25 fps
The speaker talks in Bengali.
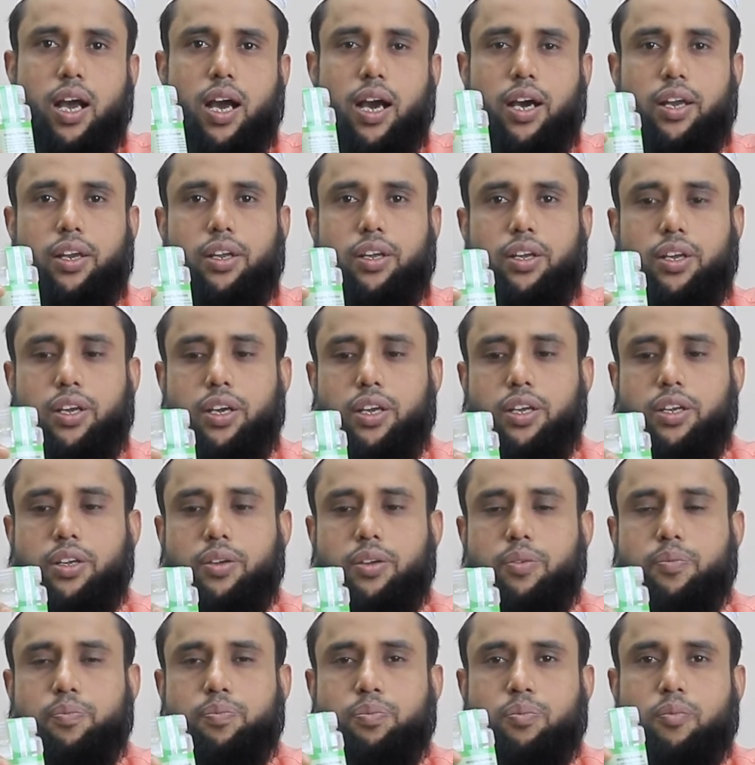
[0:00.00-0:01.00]
আর এই
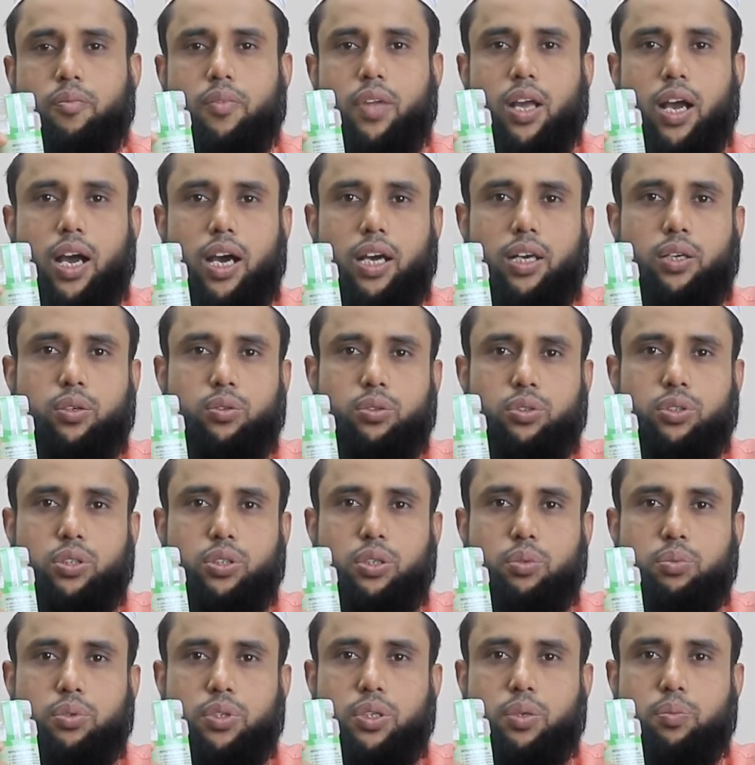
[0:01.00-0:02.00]
আলকুশি
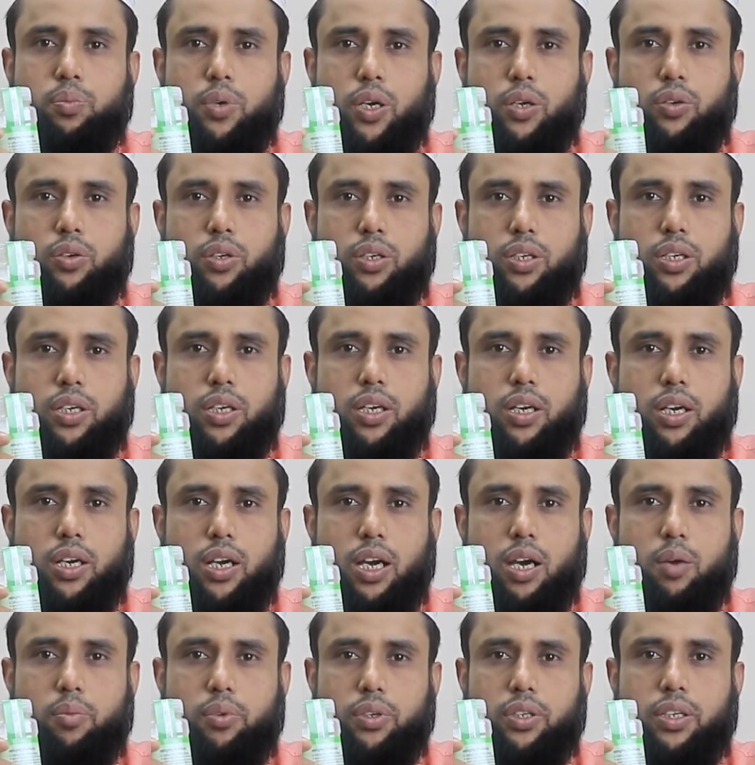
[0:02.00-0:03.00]
বীজে পাউডারটা
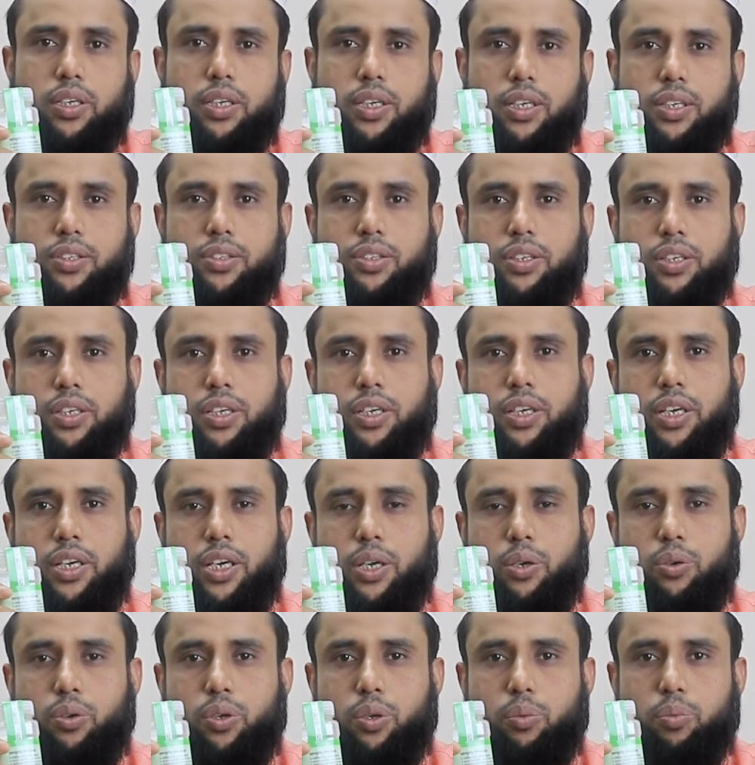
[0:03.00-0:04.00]
আমাদের কাছ থেকে
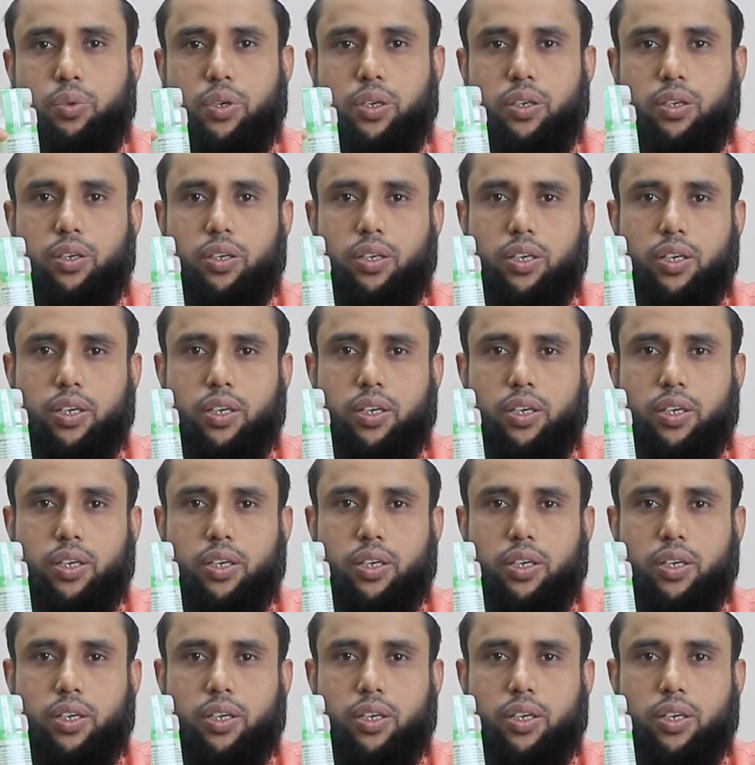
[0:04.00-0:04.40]
কেন নেবেন